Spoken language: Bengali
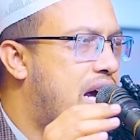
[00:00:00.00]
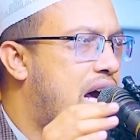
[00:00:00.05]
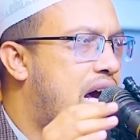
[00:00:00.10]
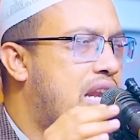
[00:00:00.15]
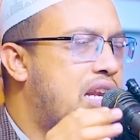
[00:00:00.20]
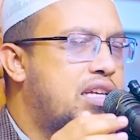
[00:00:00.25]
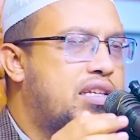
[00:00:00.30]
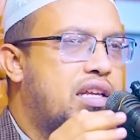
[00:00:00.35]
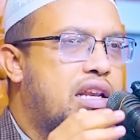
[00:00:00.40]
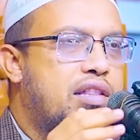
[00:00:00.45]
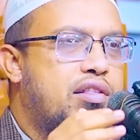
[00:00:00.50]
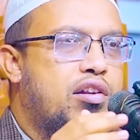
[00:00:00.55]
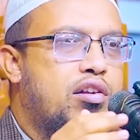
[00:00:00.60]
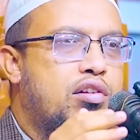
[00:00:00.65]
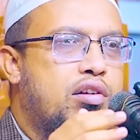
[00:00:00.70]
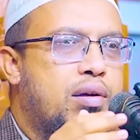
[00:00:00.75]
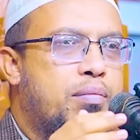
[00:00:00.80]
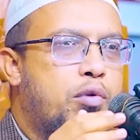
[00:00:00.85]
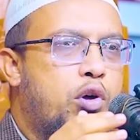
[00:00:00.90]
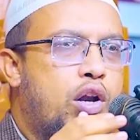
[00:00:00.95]
আলী
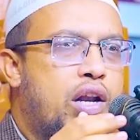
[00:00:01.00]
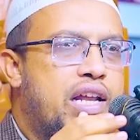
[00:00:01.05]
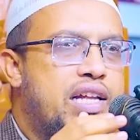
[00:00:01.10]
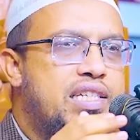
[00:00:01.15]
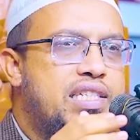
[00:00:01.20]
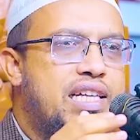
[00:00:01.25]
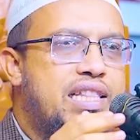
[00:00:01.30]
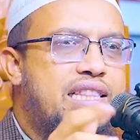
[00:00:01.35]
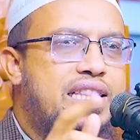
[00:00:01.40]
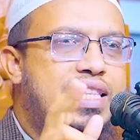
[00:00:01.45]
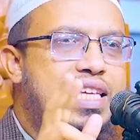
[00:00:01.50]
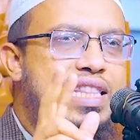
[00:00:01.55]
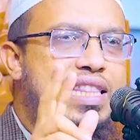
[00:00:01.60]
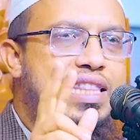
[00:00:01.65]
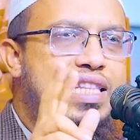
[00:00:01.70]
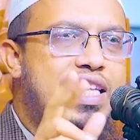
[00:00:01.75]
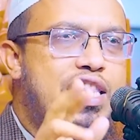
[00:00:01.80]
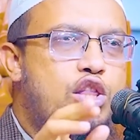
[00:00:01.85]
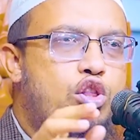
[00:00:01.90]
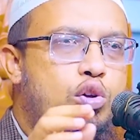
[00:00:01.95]
জাল্লাহ বললেন যে তিন
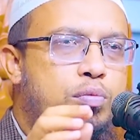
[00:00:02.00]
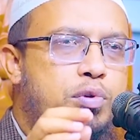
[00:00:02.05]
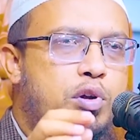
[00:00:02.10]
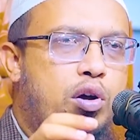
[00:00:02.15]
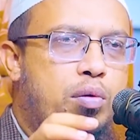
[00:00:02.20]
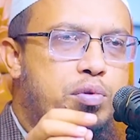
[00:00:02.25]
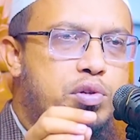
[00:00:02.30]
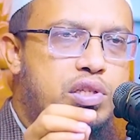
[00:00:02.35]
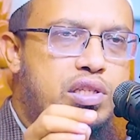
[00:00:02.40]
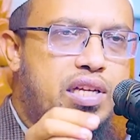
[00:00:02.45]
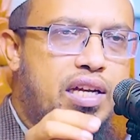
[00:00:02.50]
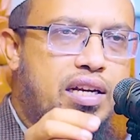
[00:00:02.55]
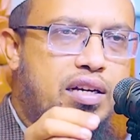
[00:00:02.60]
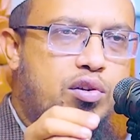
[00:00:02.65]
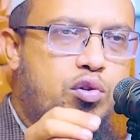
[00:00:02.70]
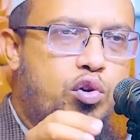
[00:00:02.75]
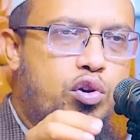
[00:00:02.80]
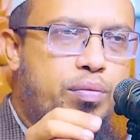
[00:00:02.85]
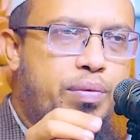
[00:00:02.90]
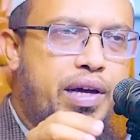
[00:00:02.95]
দিন তুমি অবস্থান
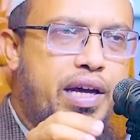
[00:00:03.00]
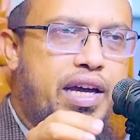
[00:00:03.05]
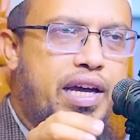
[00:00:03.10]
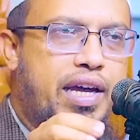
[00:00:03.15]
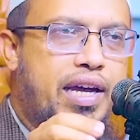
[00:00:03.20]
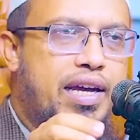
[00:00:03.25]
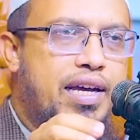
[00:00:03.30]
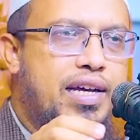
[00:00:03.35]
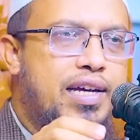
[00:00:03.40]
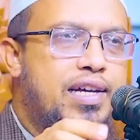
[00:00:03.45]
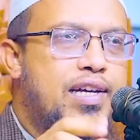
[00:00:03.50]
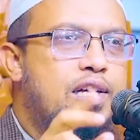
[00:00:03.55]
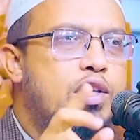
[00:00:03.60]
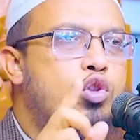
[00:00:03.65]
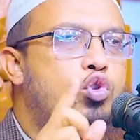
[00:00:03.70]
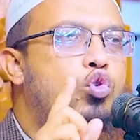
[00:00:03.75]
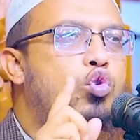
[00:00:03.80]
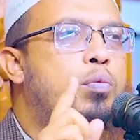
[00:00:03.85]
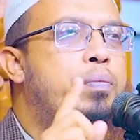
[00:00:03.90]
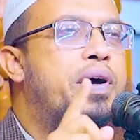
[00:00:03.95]
করবে
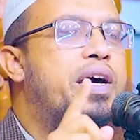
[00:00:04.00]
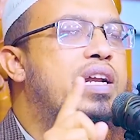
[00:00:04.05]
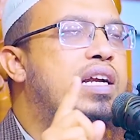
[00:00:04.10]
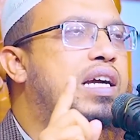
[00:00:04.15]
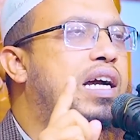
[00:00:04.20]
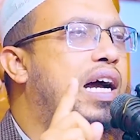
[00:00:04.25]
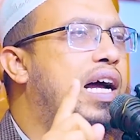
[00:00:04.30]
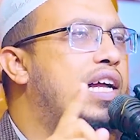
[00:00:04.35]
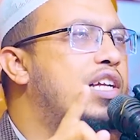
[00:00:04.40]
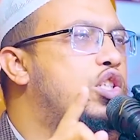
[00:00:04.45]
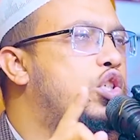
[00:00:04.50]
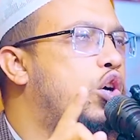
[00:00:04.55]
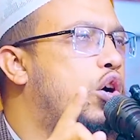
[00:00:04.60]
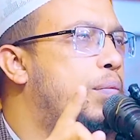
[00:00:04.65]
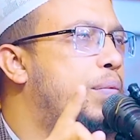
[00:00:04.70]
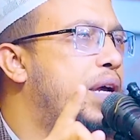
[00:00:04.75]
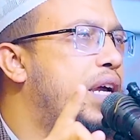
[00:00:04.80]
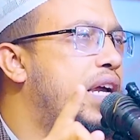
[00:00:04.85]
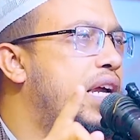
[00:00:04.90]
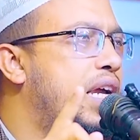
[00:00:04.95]
তোমার কাজ
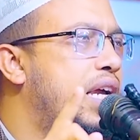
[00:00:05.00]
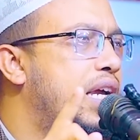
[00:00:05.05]
হবে